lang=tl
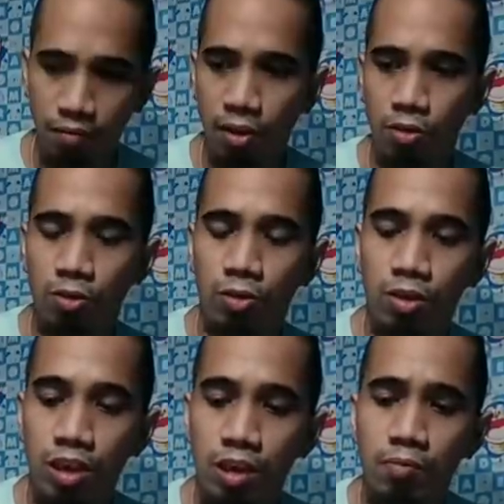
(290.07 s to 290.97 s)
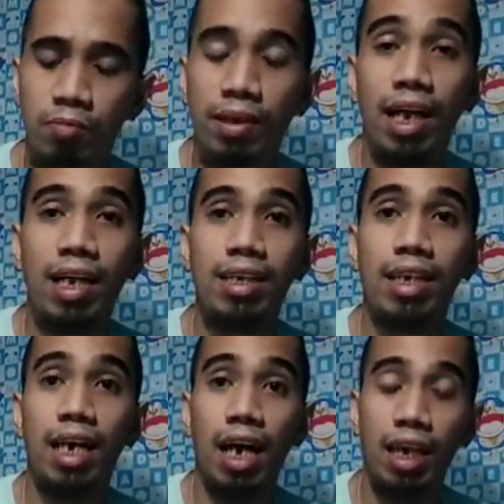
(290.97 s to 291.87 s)
Pero dito po madalas
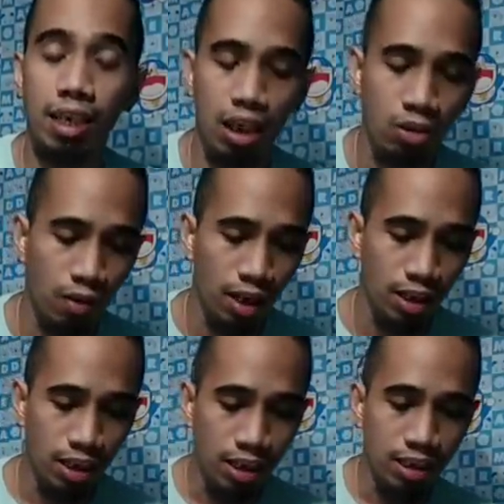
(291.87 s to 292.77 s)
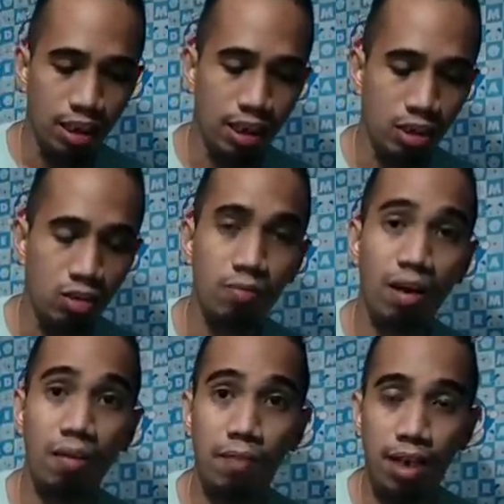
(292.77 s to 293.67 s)
nagkakadihaduhan sa ganitong
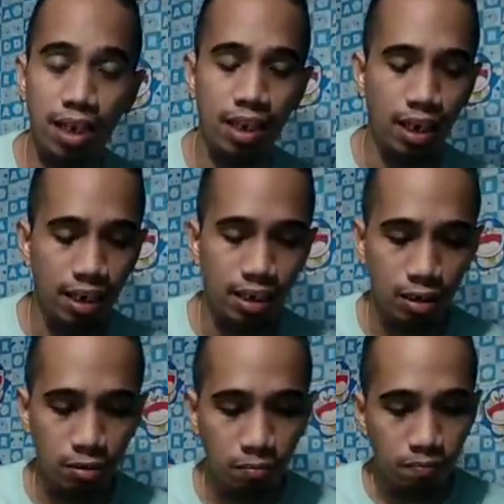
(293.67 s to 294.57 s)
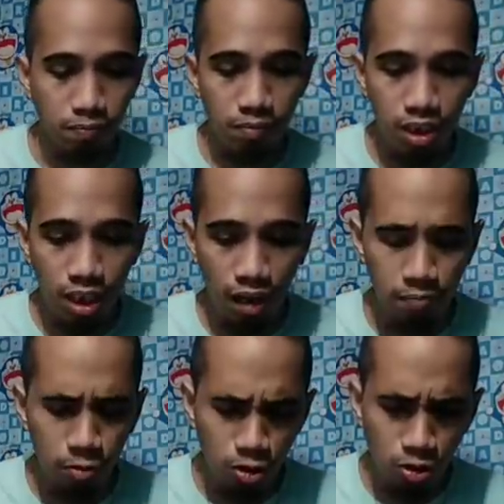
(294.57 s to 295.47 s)
mga maiden race. Uh,
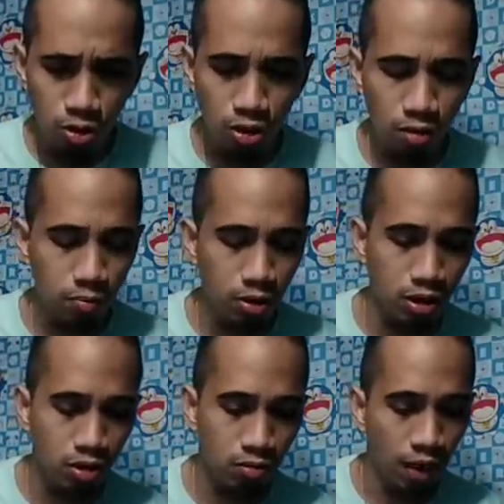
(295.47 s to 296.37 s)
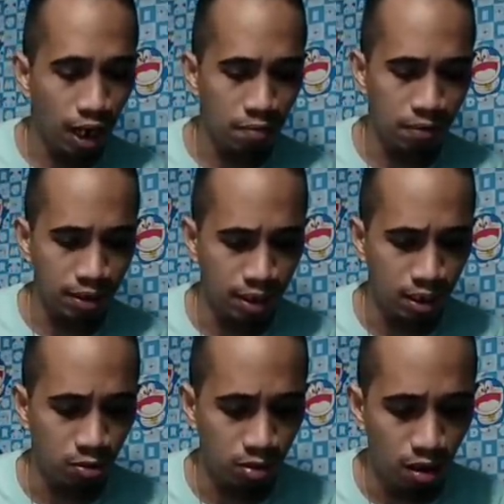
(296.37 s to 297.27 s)
first choice ko po dito mga kamaster
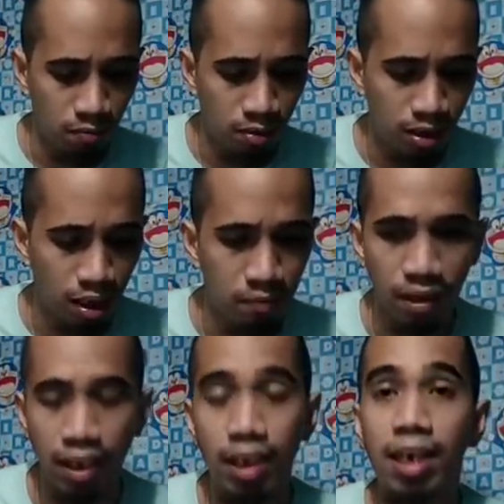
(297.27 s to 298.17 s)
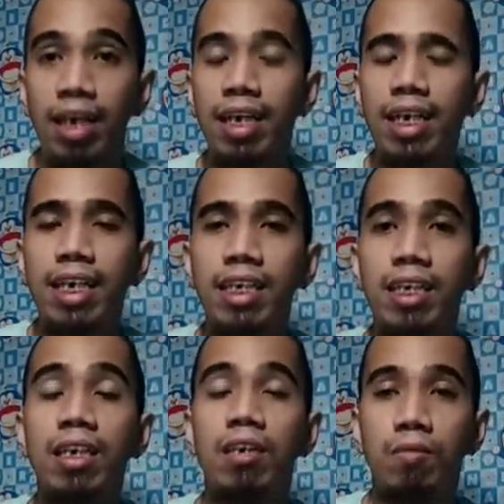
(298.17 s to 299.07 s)
tong number 7,
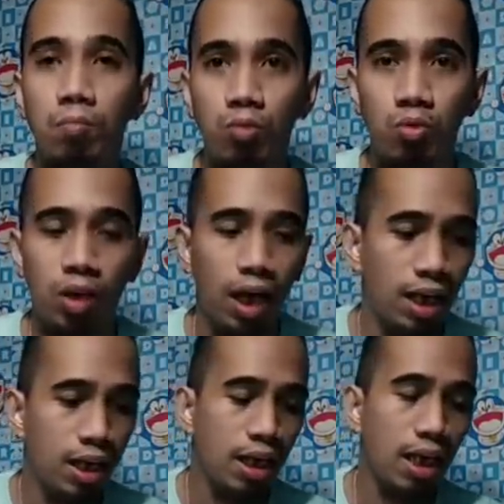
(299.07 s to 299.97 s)
Kiss muna.